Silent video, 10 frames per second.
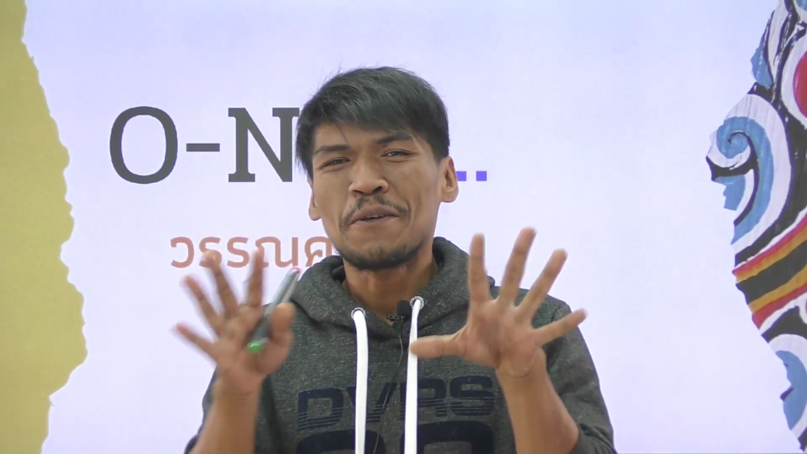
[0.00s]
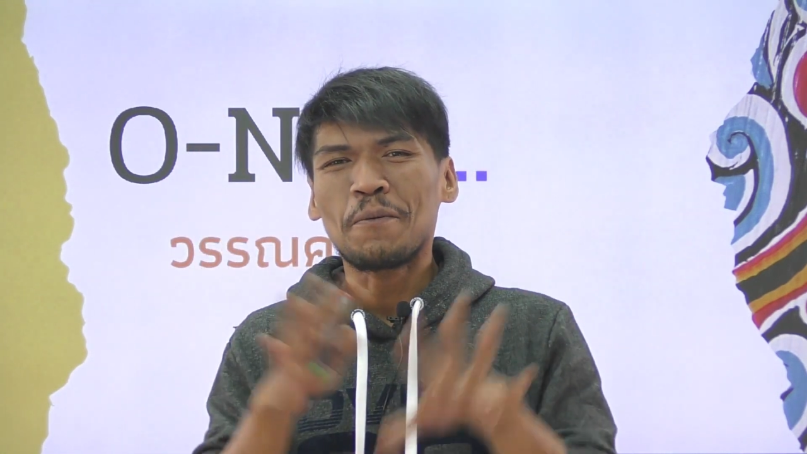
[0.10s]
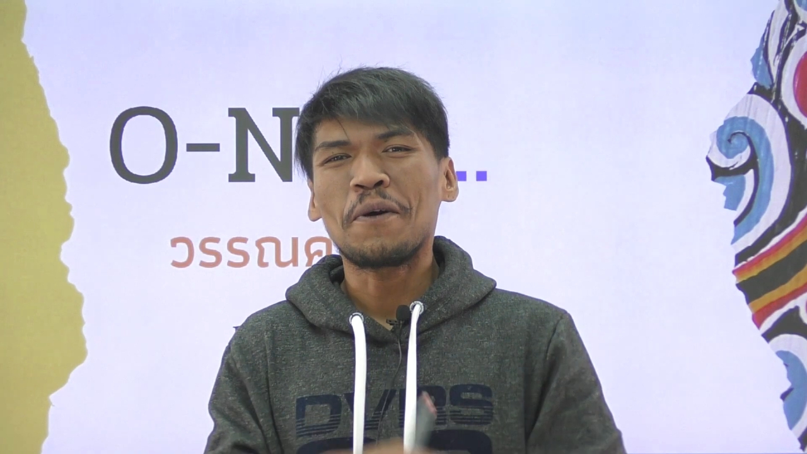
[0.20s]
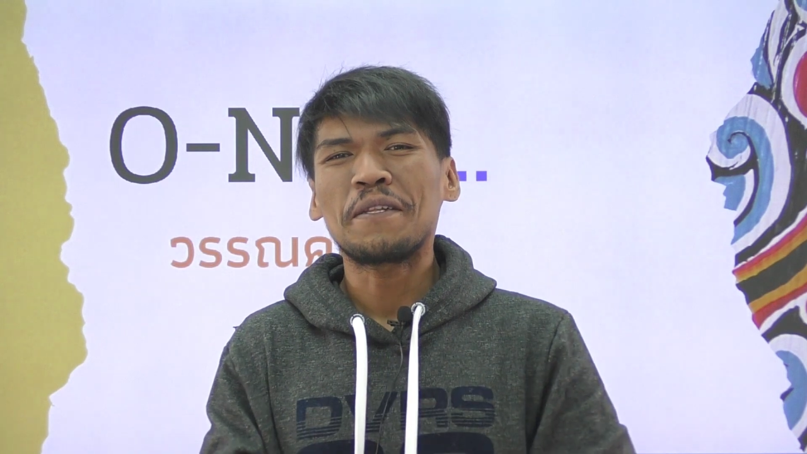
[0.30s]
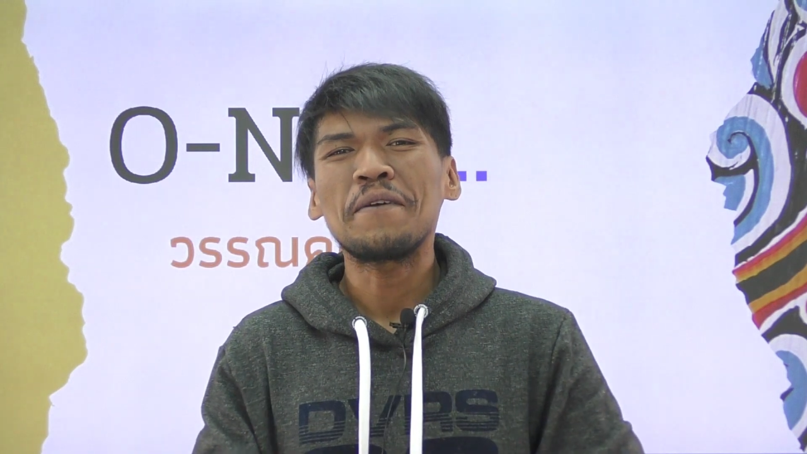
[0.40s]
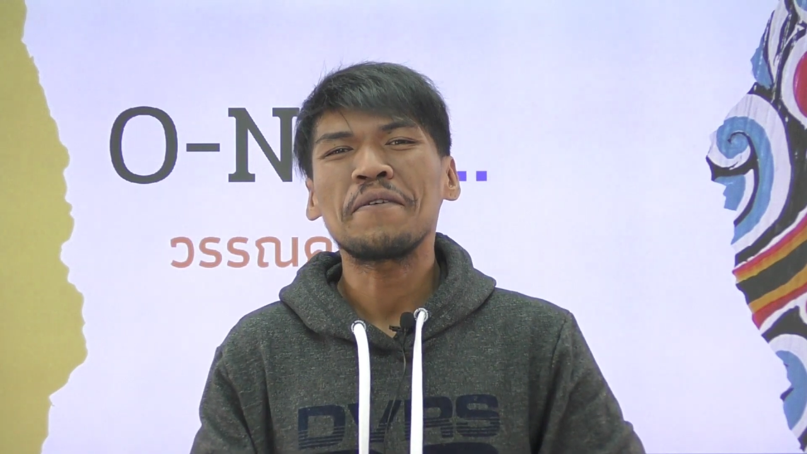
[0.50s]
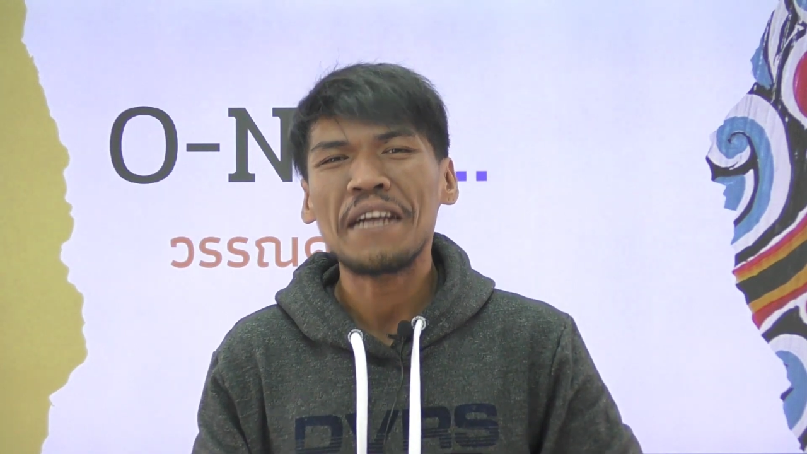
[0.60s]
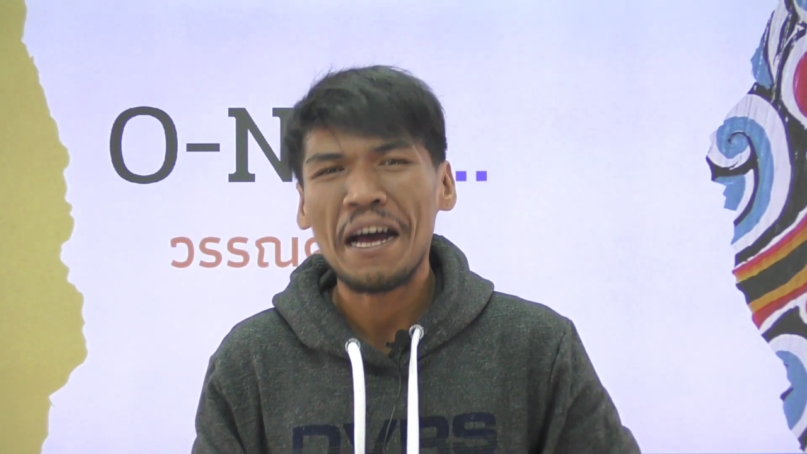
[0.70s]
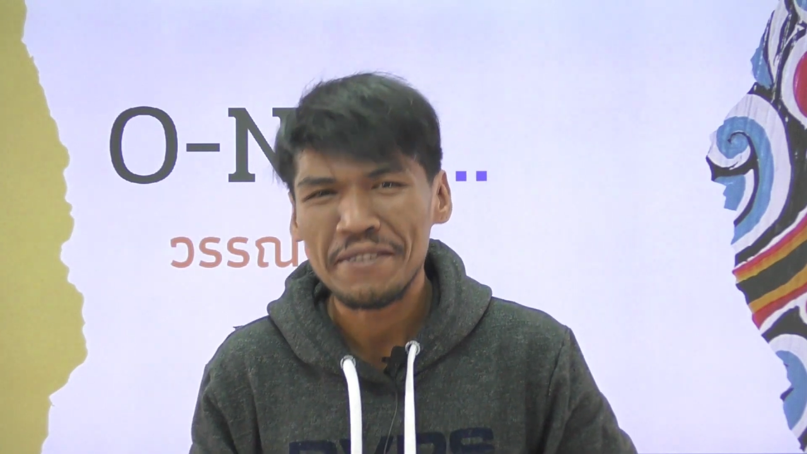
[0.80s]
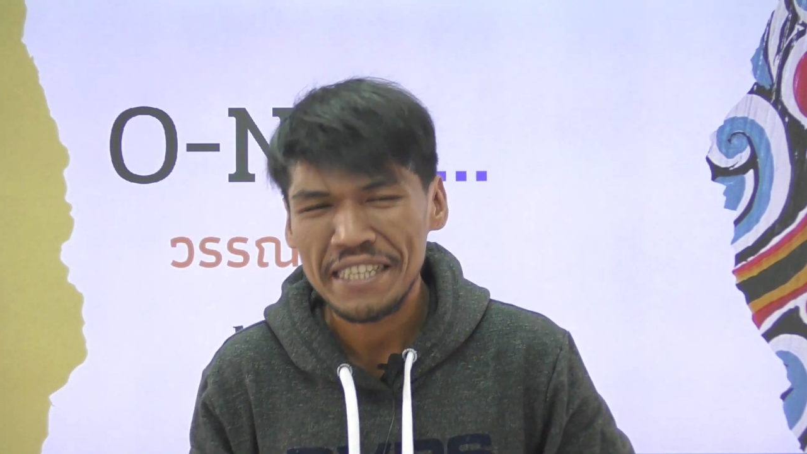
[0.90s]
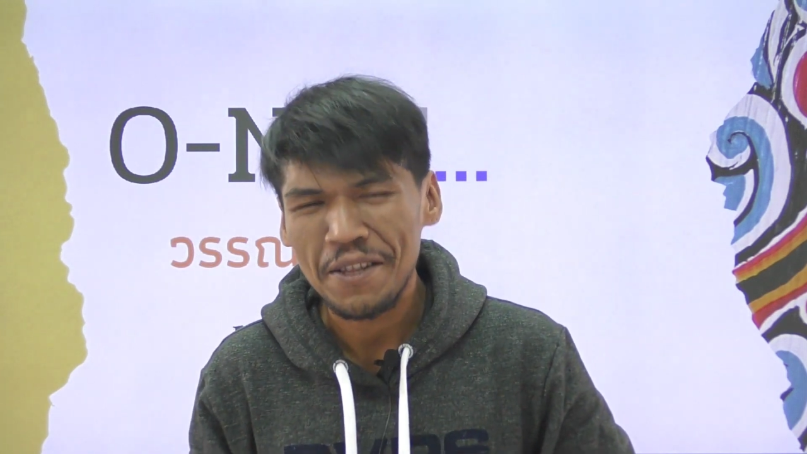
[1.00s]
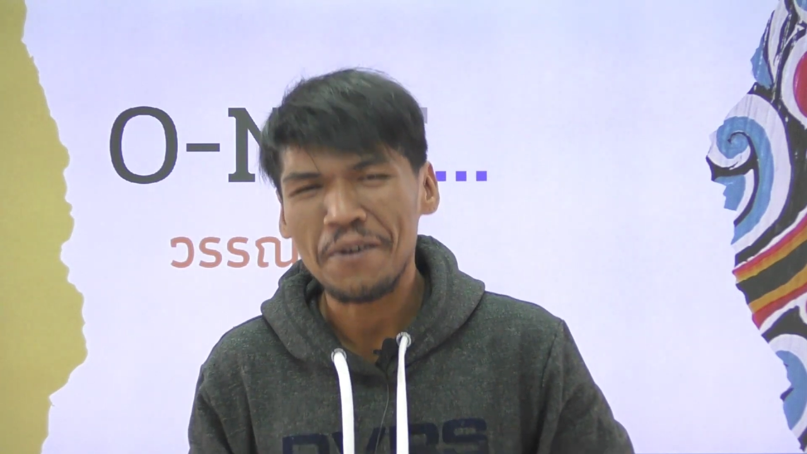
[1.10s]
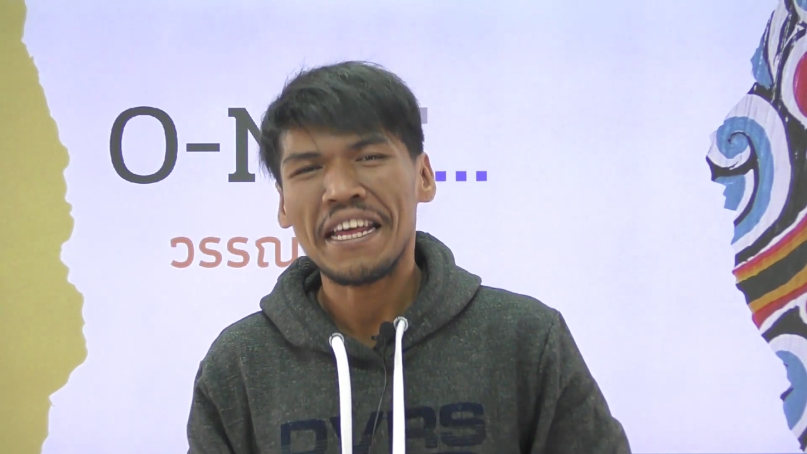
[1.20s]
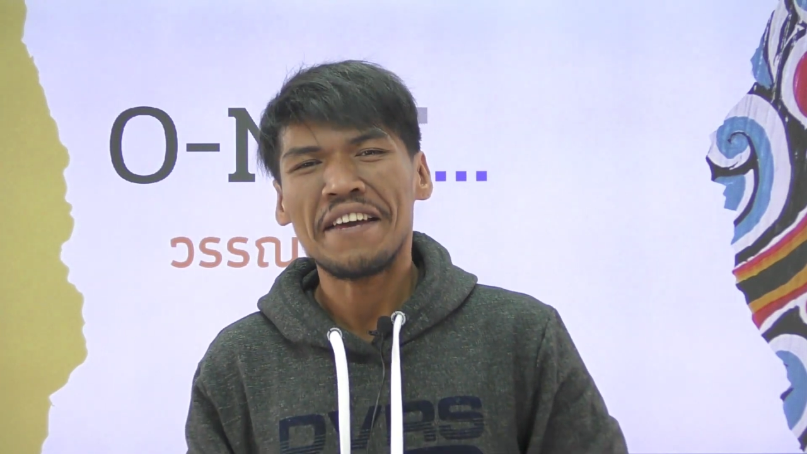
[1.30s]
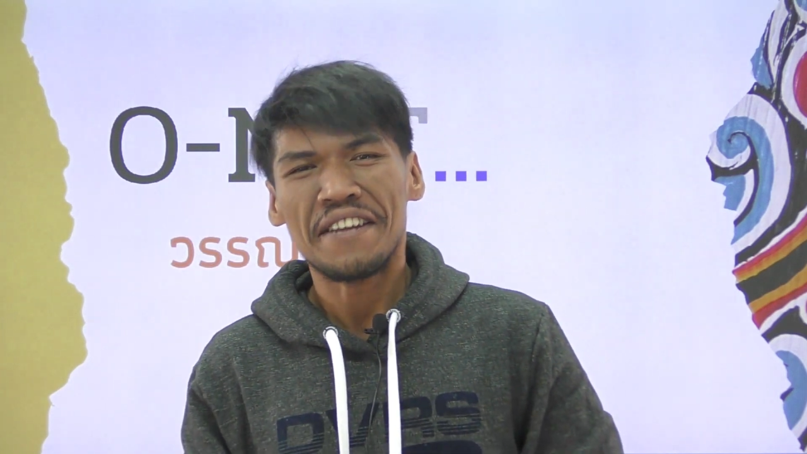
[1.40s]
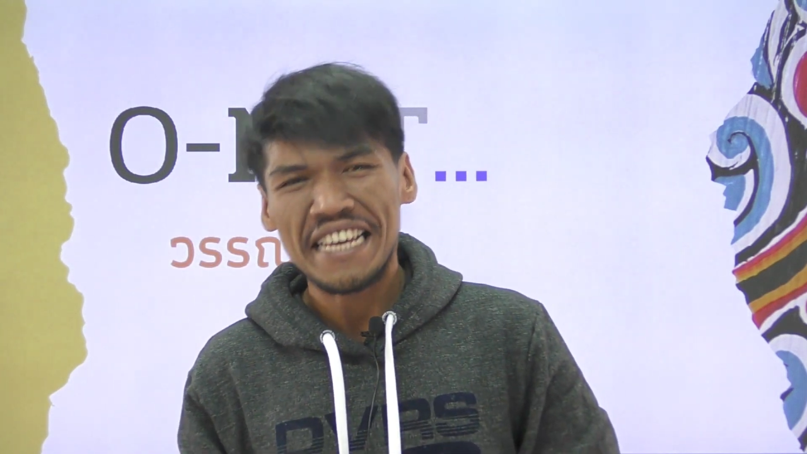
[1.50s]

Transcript: สมควรที่เราจะต้องได้